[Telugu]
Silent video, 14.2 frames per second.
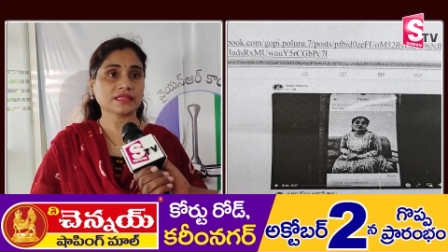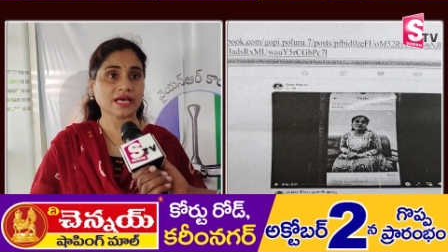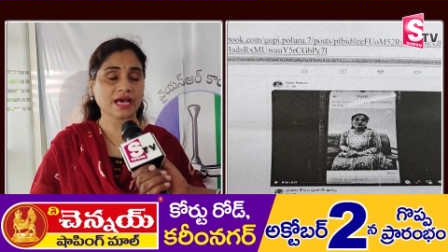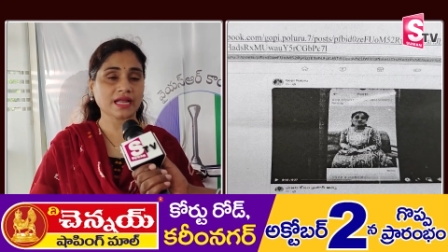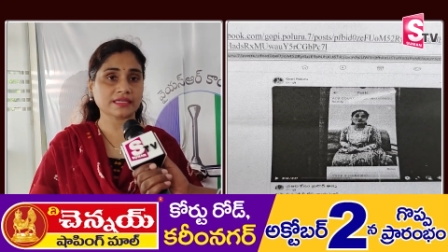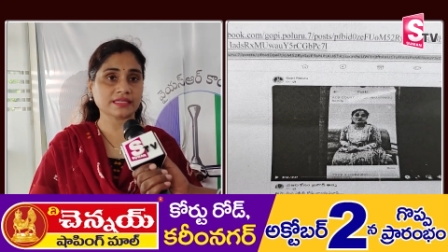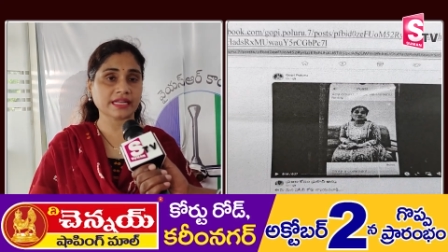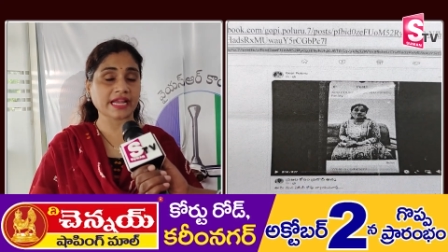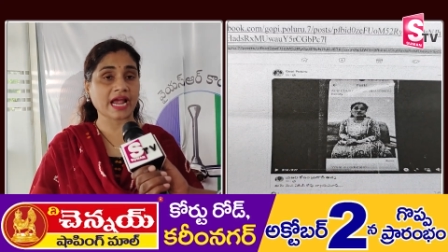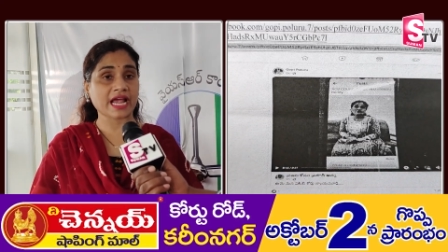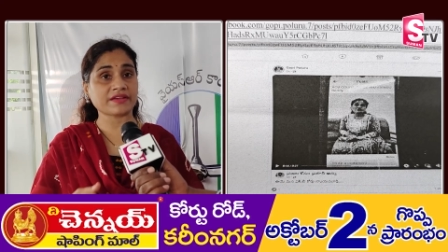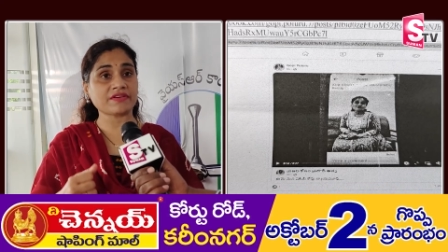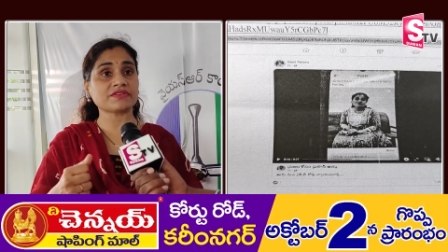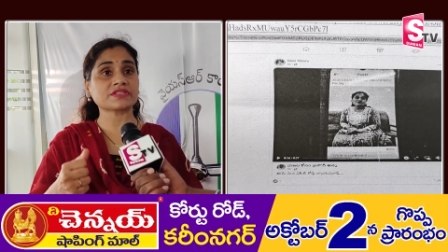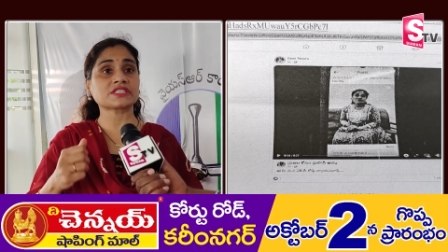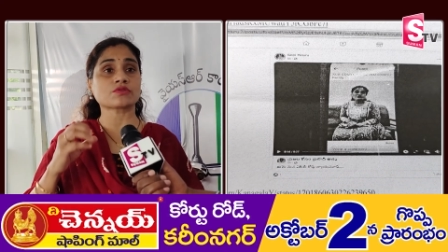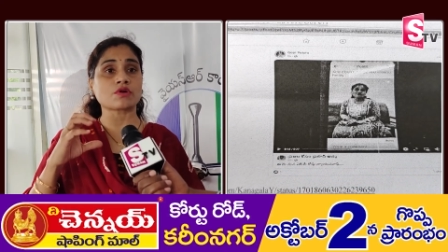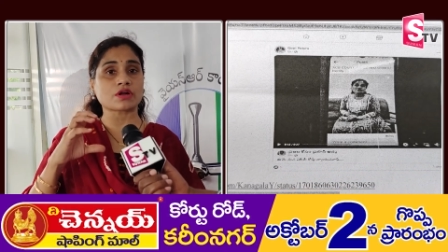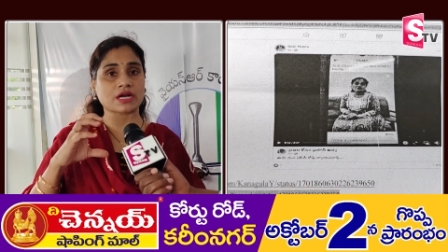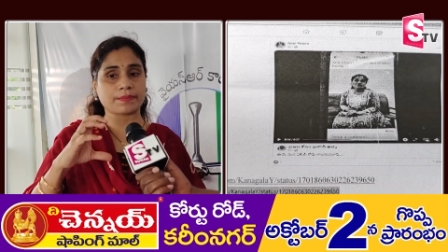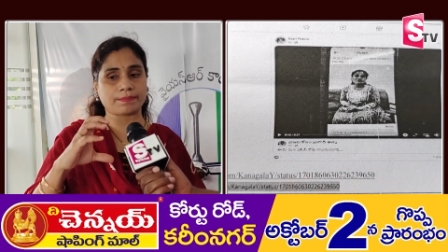దా న్యాయ
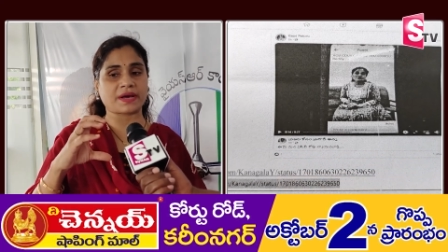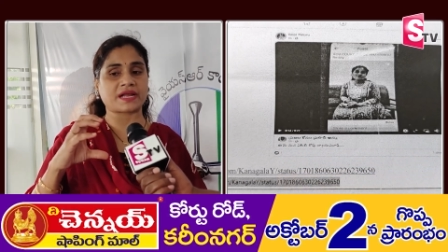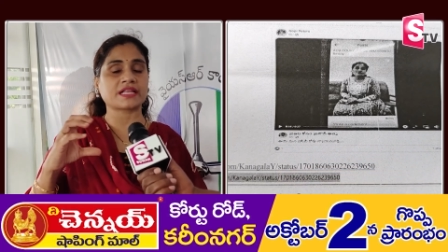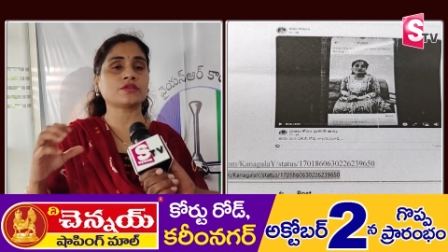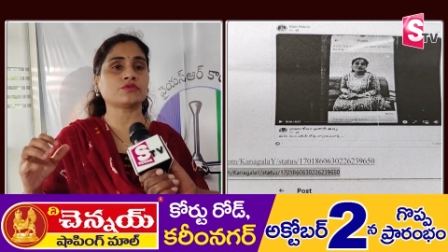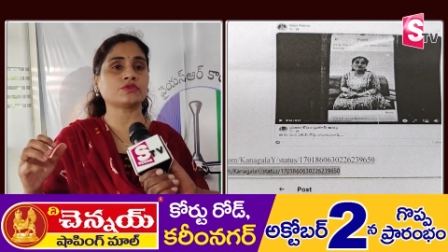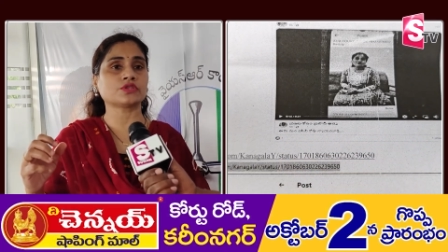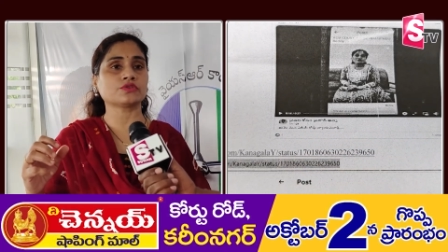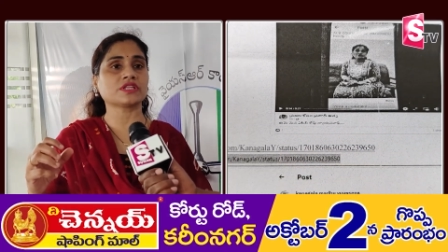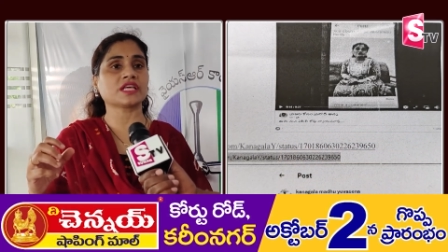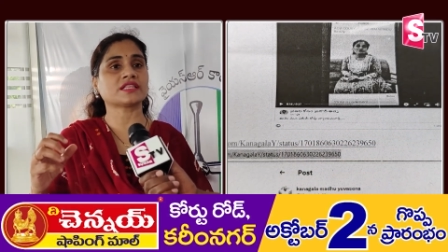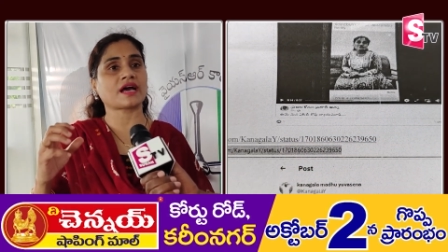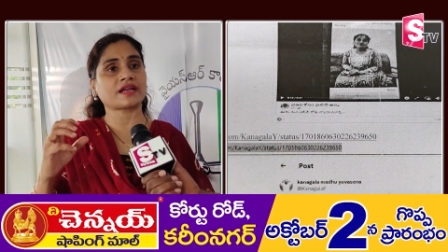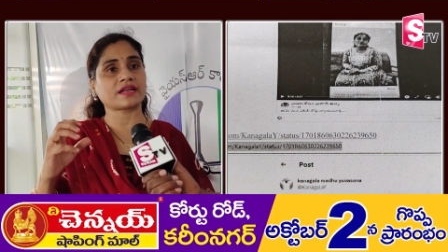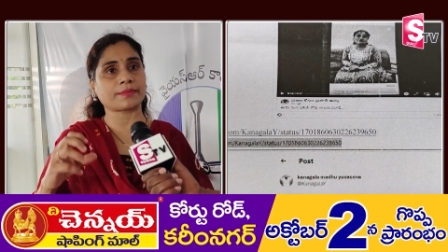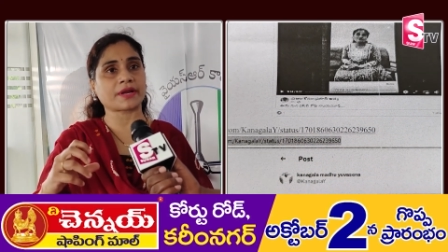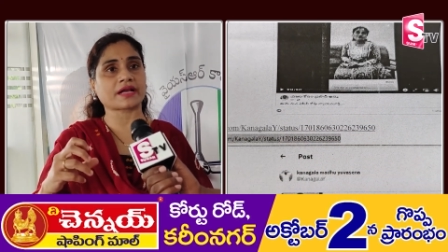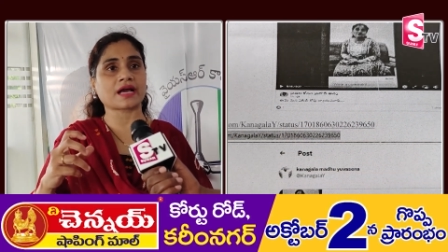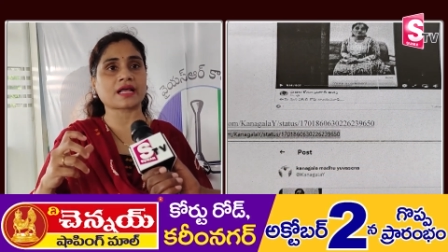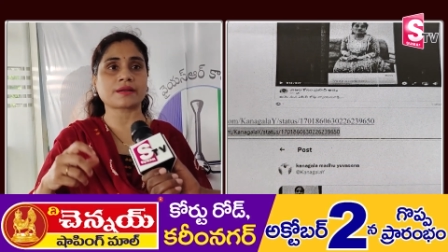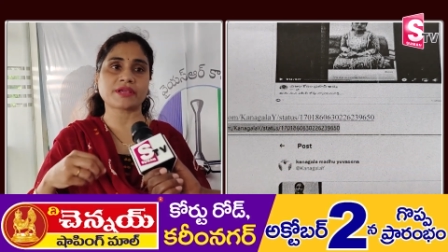వ్యవస్థకు ఒక పరిధి ఉంటుంది దాని
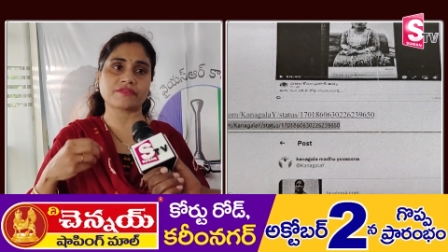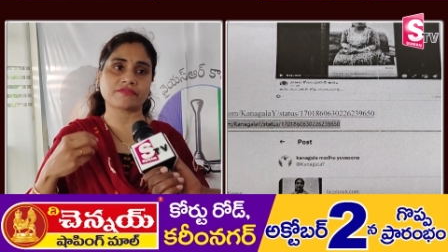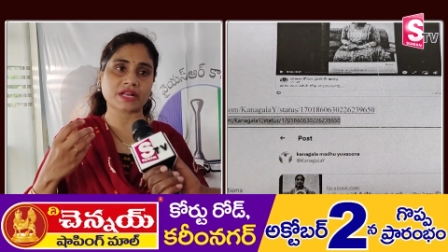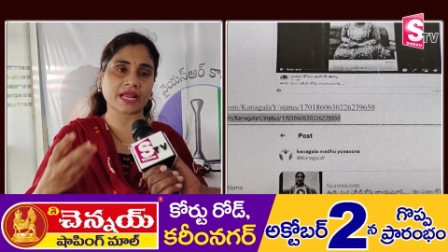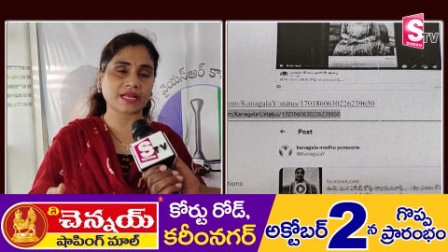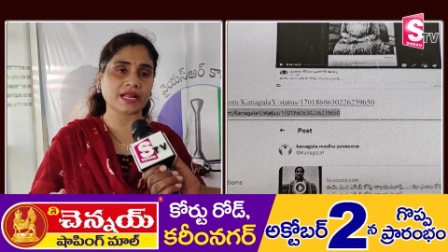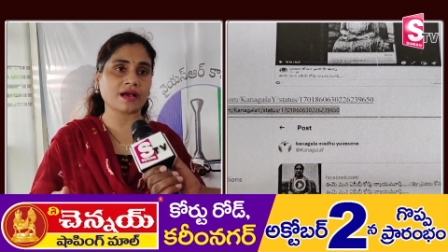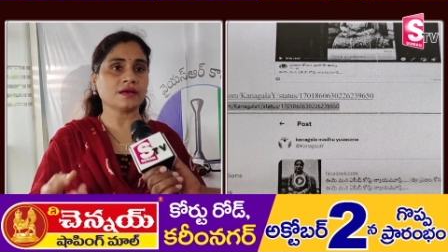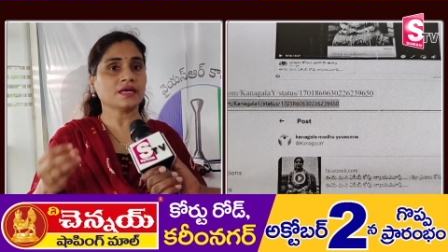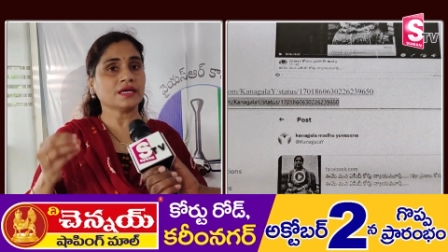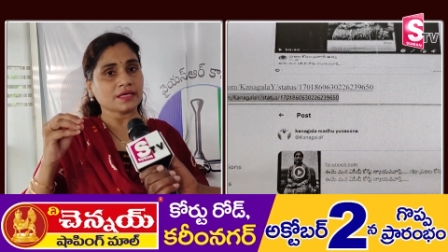ప్రకారం ఎవరైనా